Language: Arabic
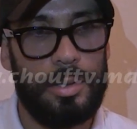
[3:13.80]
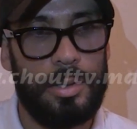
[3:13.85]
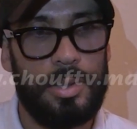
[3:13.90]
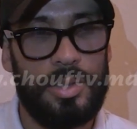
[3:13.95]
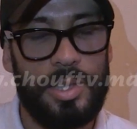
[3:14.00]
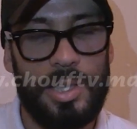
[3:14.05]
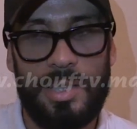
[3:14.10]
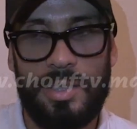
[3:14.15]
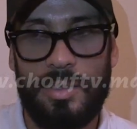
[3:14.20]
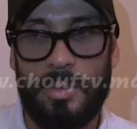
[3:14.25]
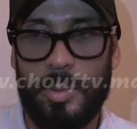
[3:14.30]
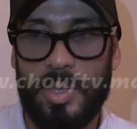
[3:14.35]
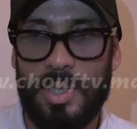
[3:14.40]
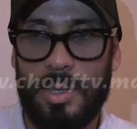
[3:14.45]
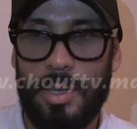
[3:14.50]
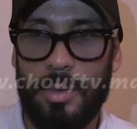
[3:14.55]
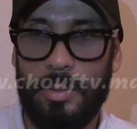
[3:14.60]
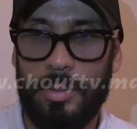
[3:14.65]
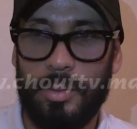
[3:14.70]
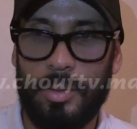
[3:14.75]
تنتاسف
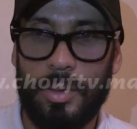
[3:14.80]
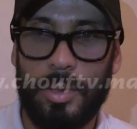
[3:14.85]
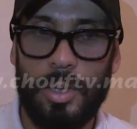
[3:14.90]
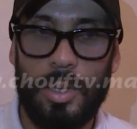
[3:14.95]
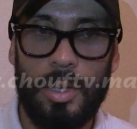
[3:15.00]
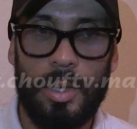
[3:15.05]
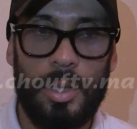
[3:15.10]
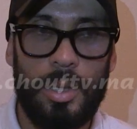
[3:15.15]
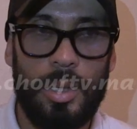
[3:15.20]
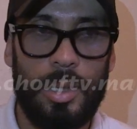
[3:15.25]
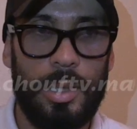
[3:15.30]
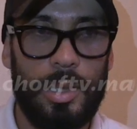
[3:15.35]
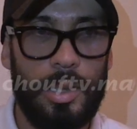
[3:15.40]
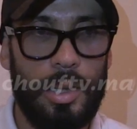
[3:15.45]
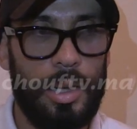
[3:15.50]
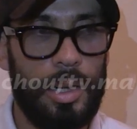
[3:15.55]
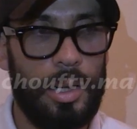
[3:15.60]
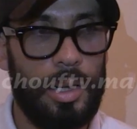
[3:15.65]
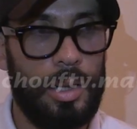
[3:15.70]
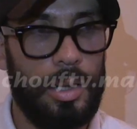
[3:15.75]
بزاف
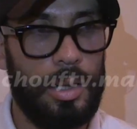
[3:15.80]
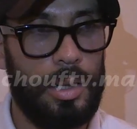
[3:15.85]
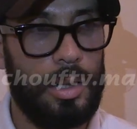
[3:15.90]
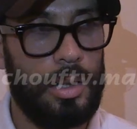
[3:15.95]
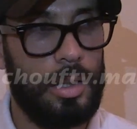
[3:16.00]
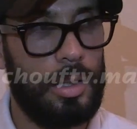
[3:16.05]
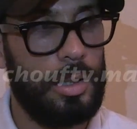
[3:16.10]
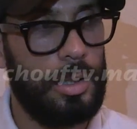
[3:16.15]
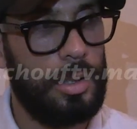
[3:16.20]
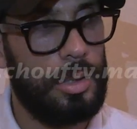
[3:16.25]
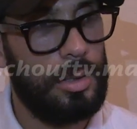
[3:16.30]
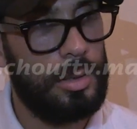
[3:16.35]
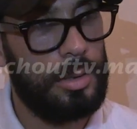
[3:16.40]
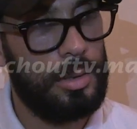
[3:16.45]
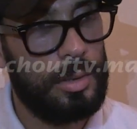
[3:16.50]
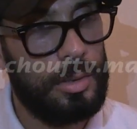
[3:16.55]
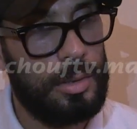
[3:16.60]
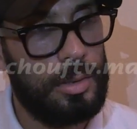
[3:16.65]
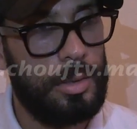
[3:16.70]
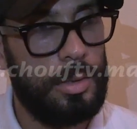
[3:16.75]
الى
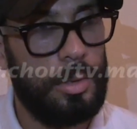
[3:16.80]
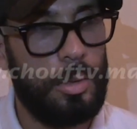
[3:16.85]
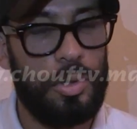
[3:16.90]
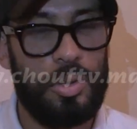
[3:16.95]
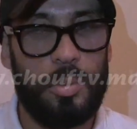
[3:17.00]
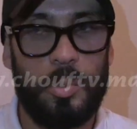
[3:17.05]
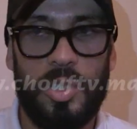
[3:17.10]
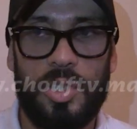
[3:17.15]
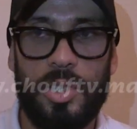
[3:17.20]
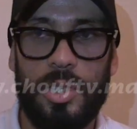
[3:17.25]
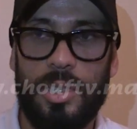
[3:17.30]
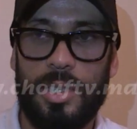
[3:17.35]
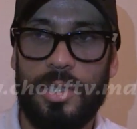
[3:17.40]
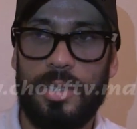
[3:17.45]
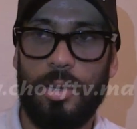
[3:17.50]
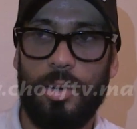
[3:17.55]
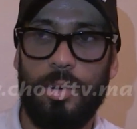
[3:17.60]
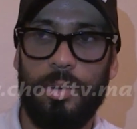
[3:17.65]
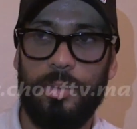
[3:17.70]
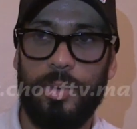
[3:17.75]
خرج مني شي
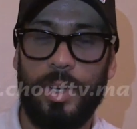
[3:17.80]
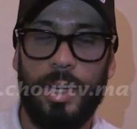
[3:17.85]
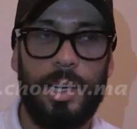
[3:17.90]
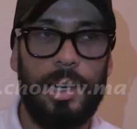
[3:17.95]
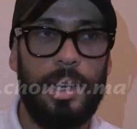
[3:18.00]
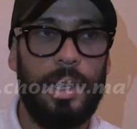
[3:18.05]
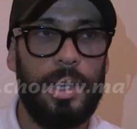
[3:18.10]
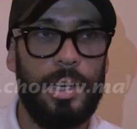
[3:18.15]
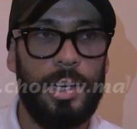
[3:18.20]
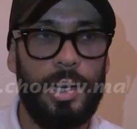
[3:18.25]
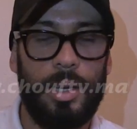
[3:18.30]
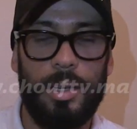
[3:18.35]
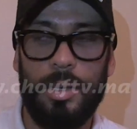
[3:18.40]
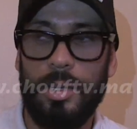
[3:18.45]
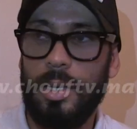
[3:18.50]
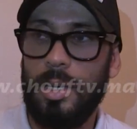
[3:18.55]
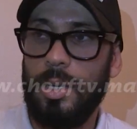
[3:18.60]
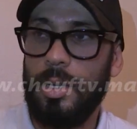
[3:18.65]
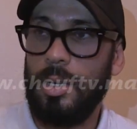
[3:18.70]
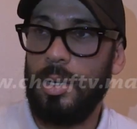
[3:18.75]
تصرف غير لائق
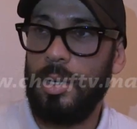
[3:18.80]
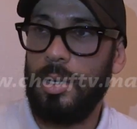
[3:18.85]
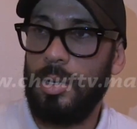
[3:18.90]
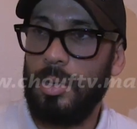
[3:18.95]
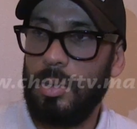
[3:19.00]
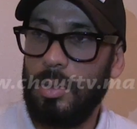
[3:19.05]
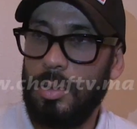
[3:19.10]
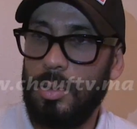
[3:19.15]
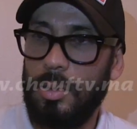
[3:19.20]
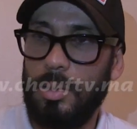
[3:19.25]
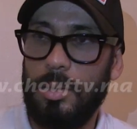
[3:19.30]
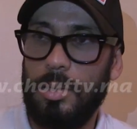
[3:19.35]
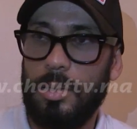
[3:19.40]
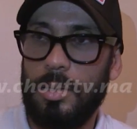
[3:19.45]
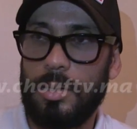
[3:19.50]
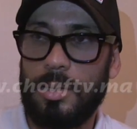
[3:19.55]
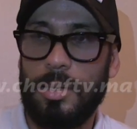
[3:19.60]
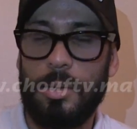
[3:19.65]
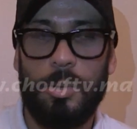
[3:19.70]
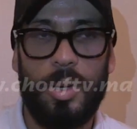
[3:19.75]

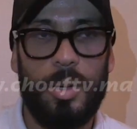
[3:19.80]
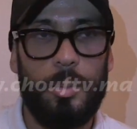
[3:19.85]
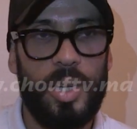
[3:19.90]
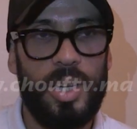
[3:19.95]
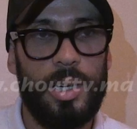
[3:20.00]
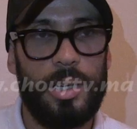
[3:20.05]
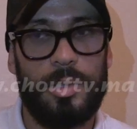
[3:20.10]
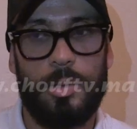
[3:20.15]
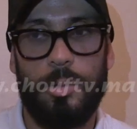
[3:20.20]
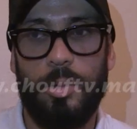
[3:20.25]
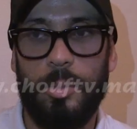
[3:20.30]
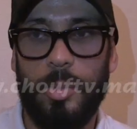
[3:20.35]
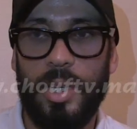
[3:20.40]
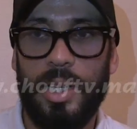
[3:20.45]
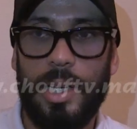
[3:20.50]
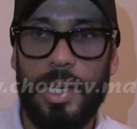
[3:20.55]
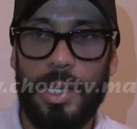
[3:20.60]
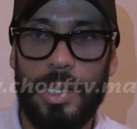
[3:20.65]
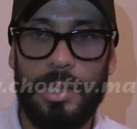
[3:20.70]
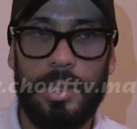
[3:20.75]
سواء معك سواء
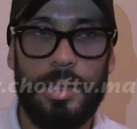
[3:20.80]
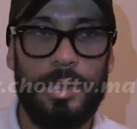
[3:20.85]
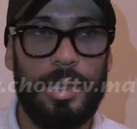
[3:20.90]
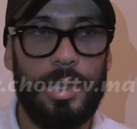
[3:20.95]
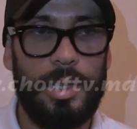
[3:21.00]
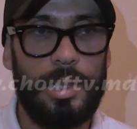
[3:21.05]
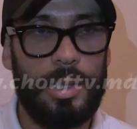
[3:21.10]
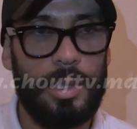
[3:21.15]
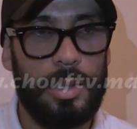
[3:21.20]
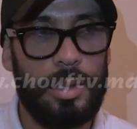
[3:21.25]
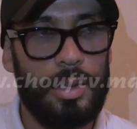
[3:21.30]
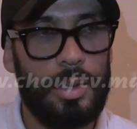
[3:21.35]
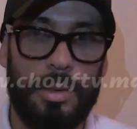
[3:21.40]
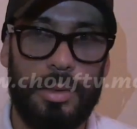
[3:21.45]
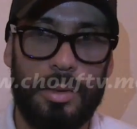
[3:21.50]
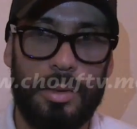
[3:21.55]
مع العائله ديالك